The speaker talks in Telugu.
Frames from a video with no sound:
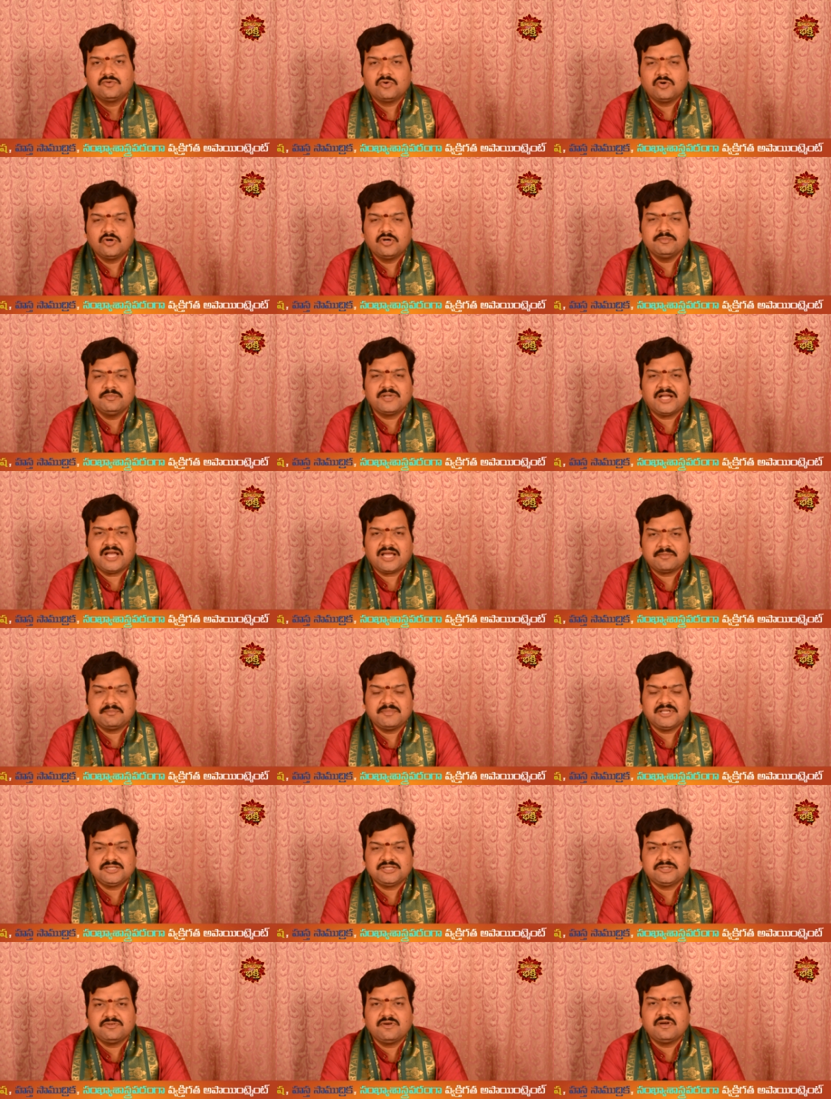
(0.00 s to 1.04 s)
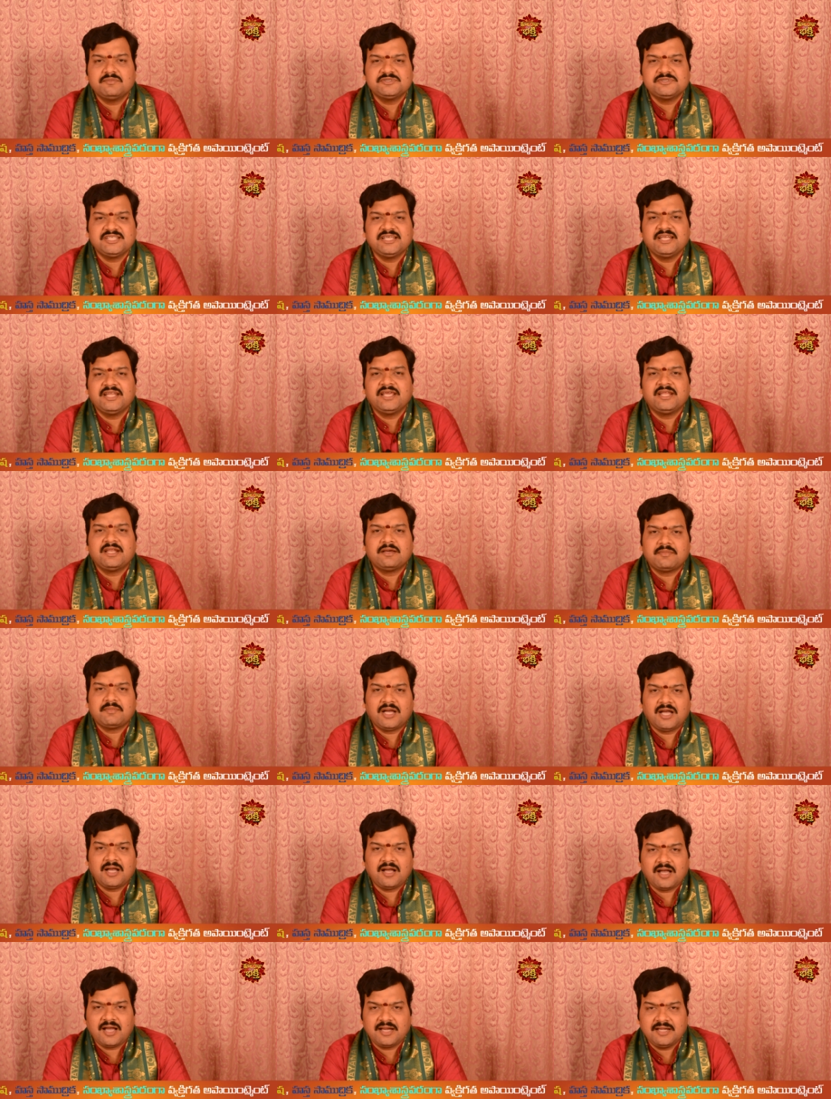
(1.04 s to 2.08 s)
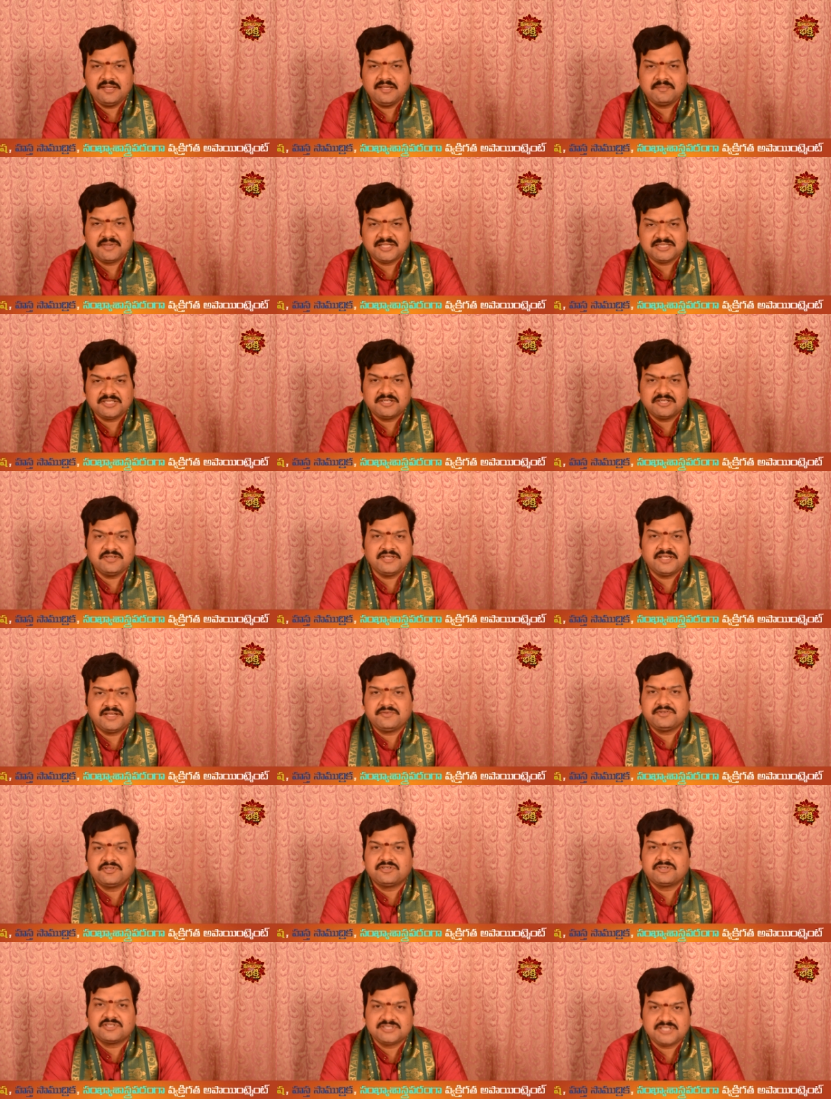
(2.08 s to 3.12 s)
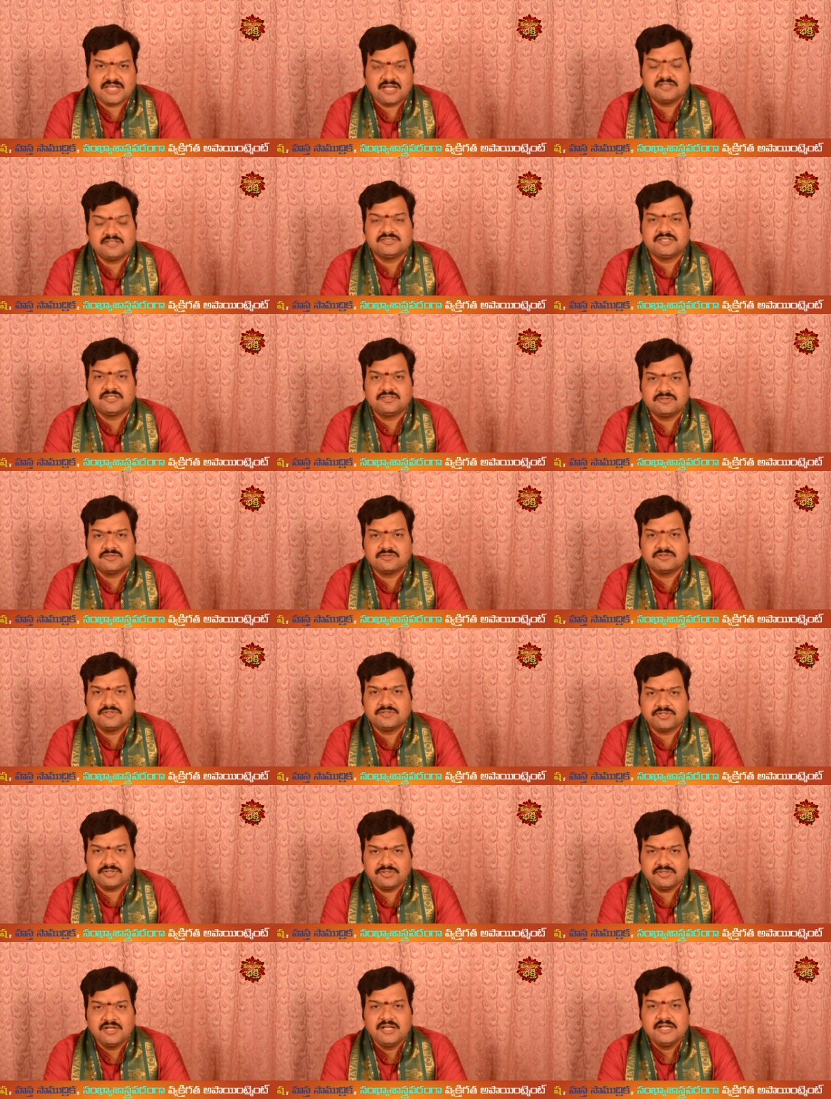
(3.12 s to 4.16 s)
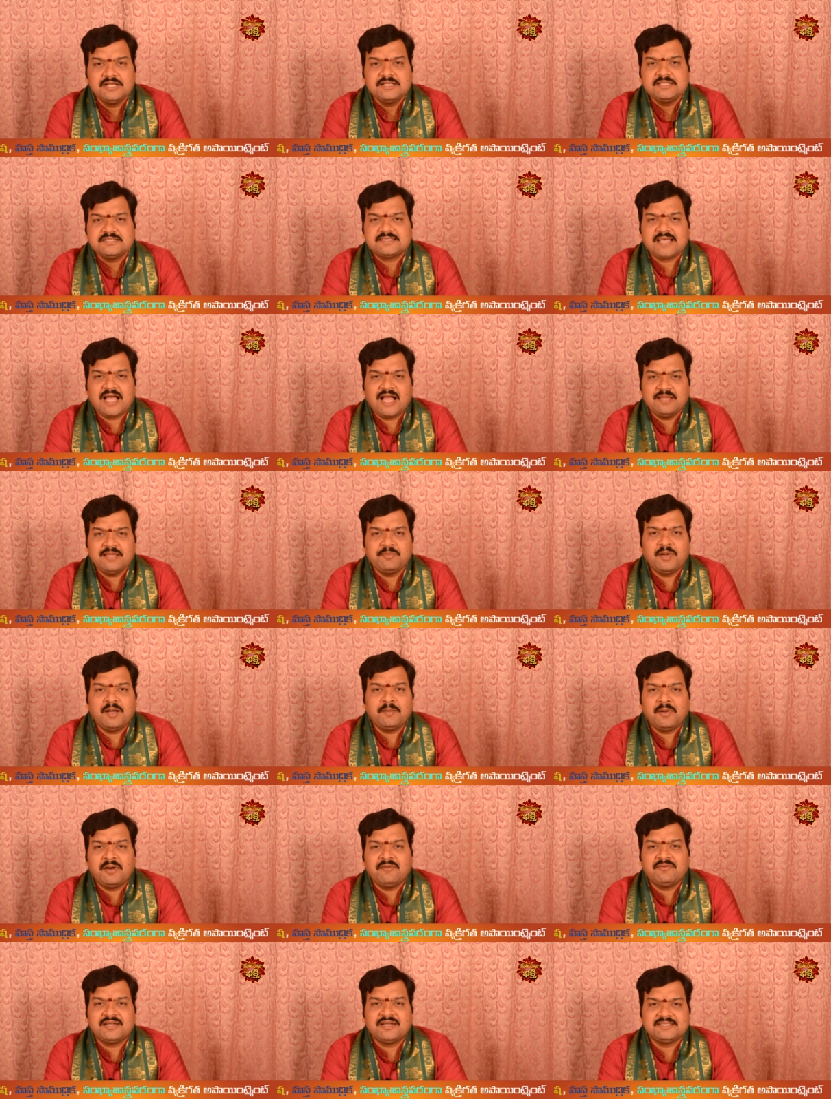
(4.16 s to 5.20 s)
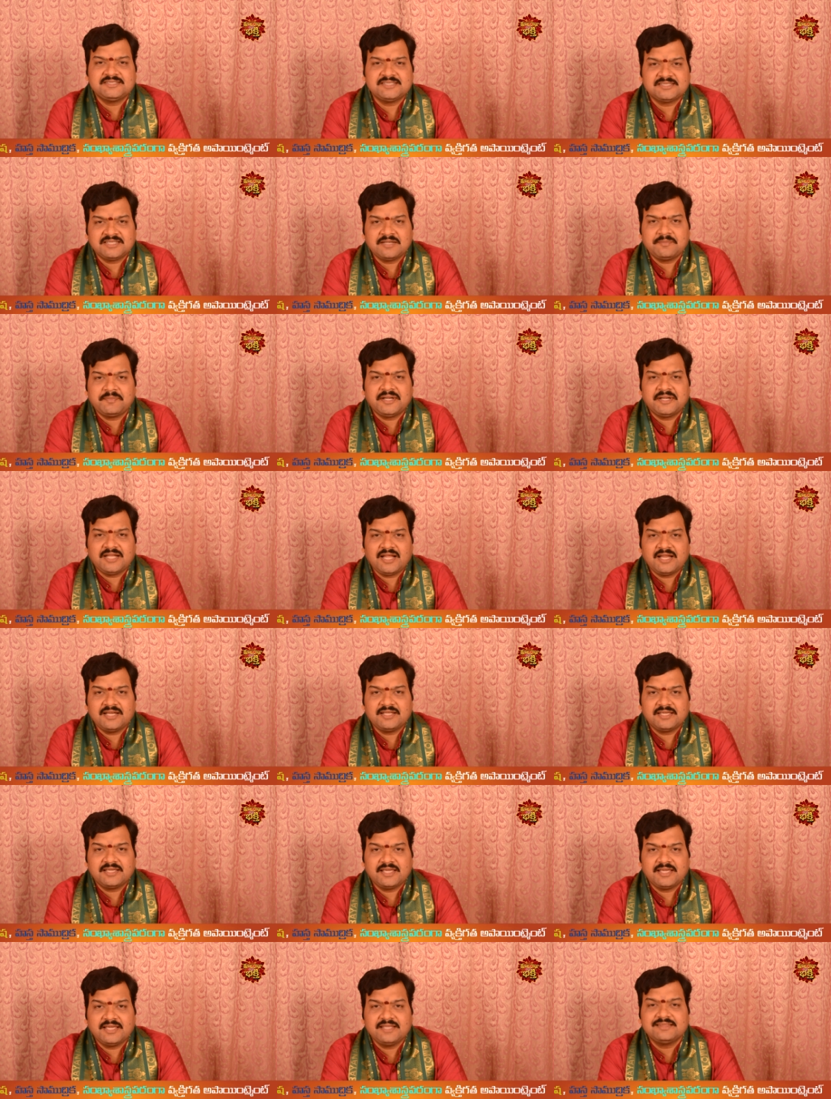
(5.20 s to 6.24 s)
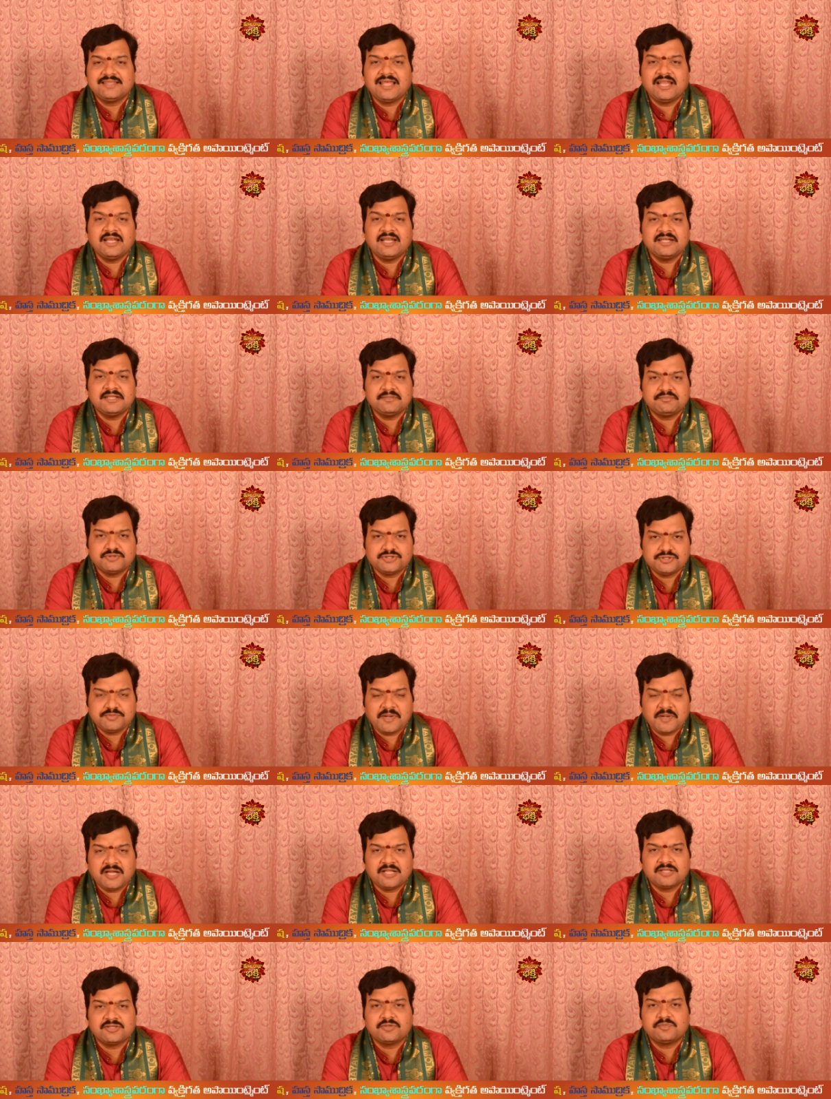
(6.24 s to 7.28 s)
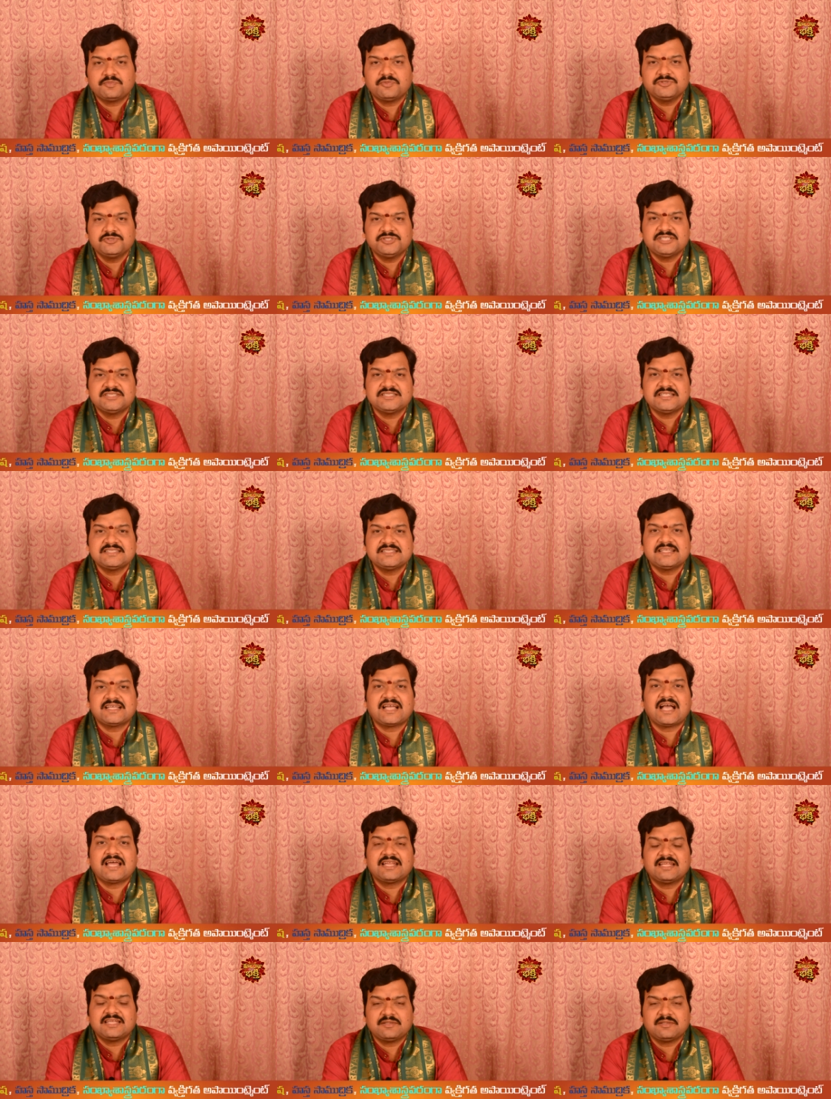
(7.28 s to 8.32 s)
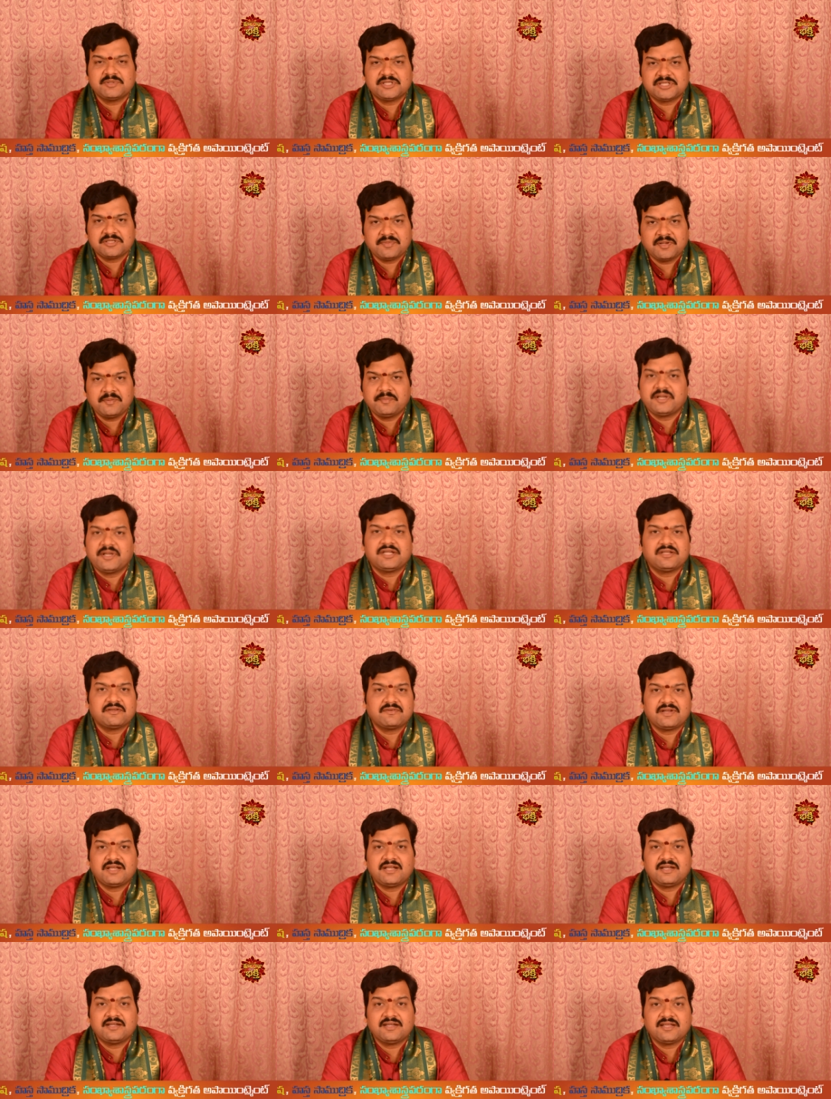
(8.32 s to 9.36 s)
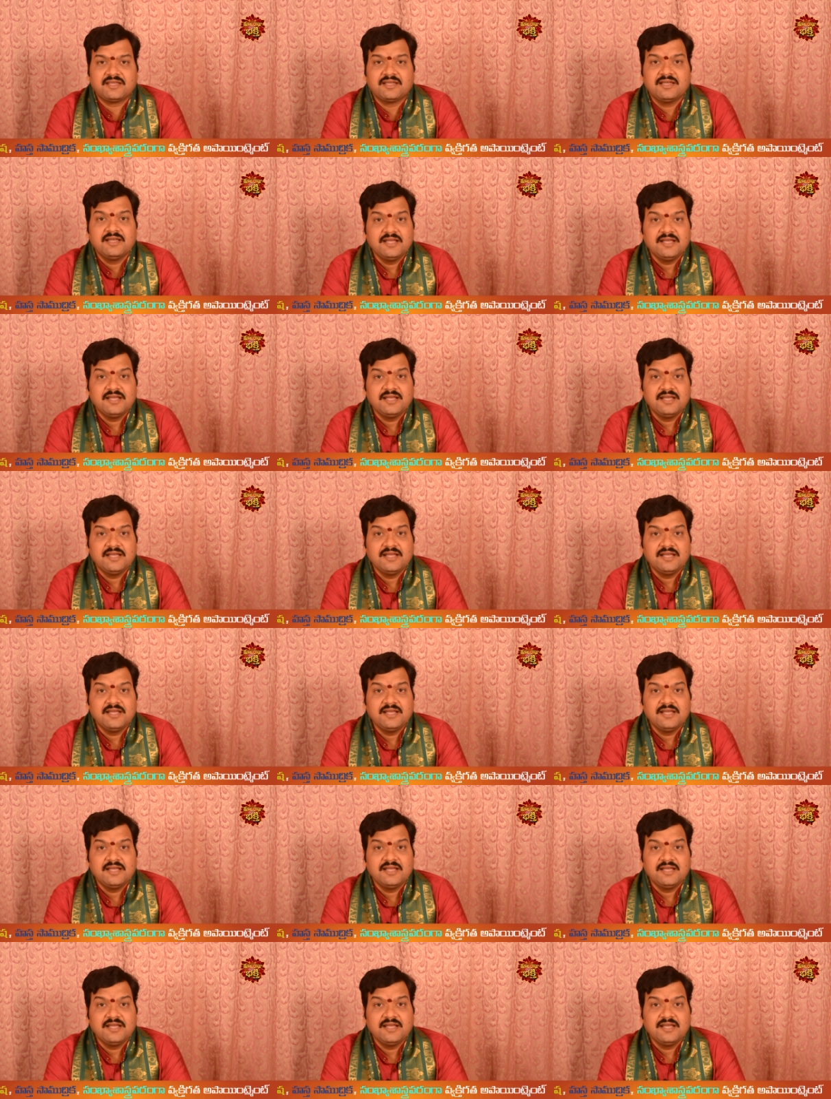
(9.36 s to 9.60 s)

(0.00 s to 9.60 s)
ఓం కర్మధ్వంసినే నమ అనే మంత్రం ఇరవై ఒక్కసార్లు చదువుకుంటూ సాయిబాబా వారి చిత్రపటానికి తెల్లటి పుష్పాలతో పూజ చేసి కార్యనిమిత్తమై బయటికి వెళ్ళండి